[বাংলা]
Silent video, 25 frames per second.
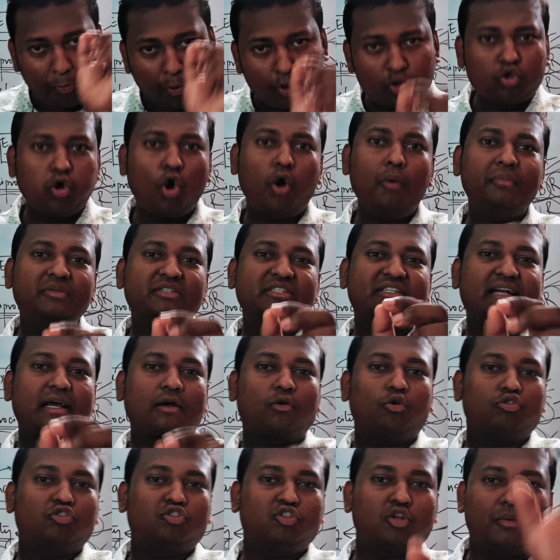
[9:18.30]
প্রথম
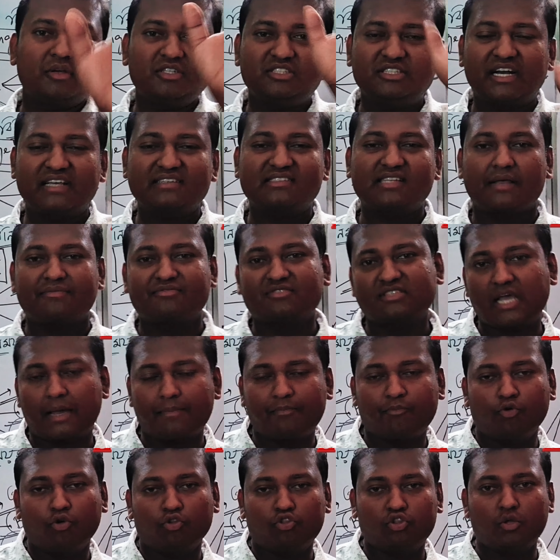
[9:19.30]
যেটা করতে হবে সেটা
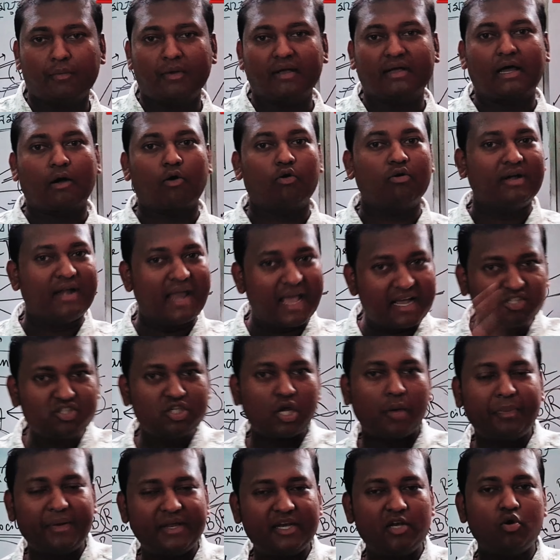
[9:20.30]
সাবস্ক্রাইব করতে হবে কারণ
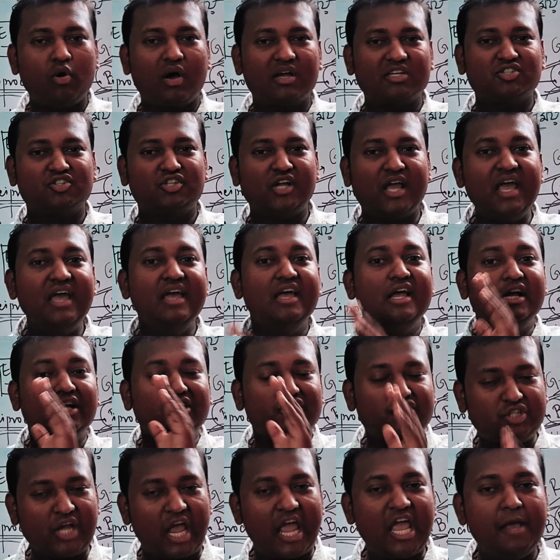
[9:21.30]
নেক্সট যে ভিডিও আসছে
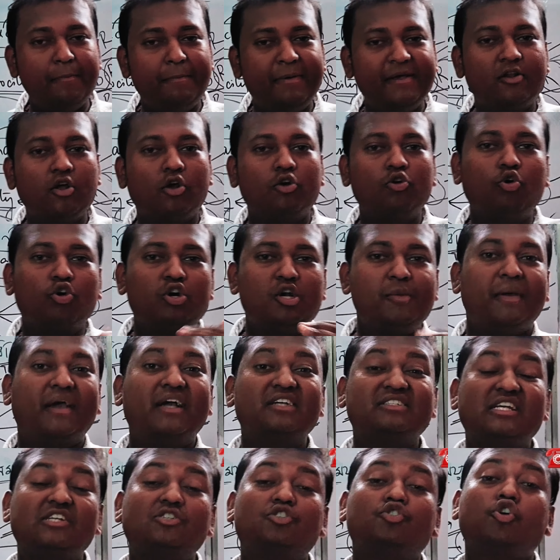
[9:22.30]
সেই ভিডিওর
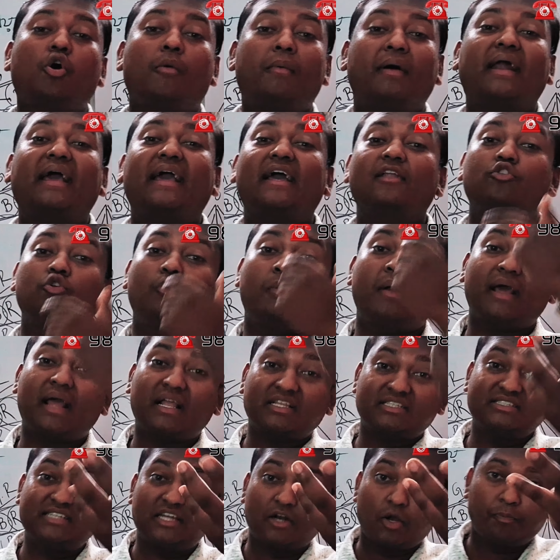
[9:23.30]
নোটিফিকেশন সবার আগে
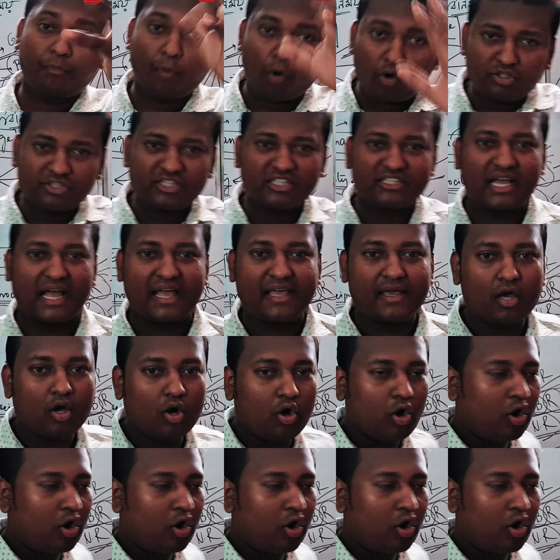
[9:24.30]
তোমার কাছে যেন পৌঁছে যায়